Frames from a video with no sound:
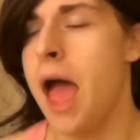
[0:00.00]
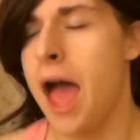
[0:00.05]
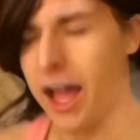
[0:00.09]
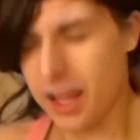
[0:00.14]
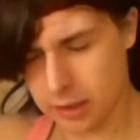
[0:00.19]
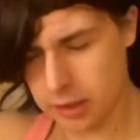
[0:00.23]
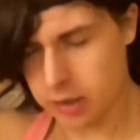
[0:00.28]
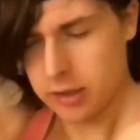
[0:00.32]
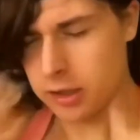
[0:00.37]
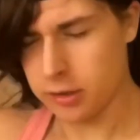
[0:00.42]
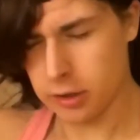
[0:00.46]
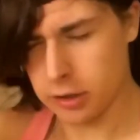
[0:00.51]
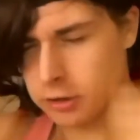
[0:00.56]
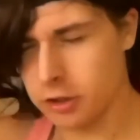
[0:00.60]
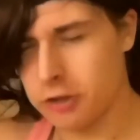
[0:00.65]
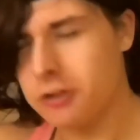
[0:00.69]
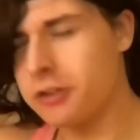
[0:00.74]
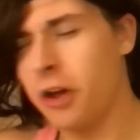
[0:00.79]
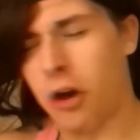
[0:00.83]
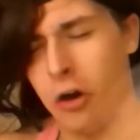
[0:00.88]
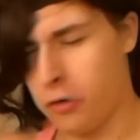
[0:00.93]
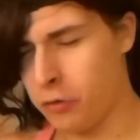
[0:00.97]
Ah non, non, non, non,
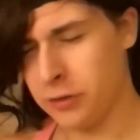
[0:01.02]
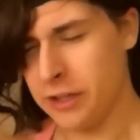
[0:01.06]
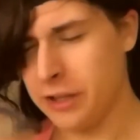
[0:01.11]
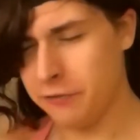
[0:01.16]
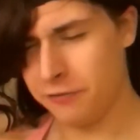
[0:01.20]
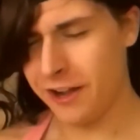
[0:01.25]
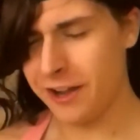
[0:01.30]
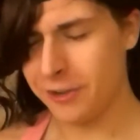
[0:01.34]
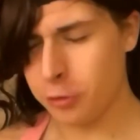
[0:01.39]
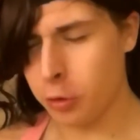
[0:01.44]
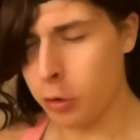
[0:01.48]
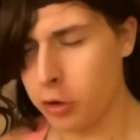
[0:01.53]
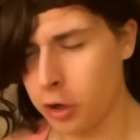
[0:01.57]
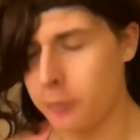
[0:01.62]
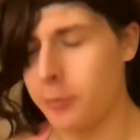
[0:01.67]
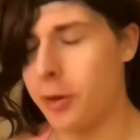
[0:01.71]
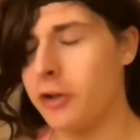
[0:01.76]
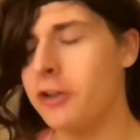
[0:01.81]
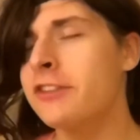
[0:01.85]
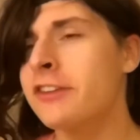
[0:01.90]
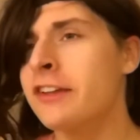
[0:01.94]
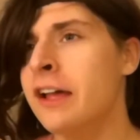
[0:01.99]
non, on efface, on recommence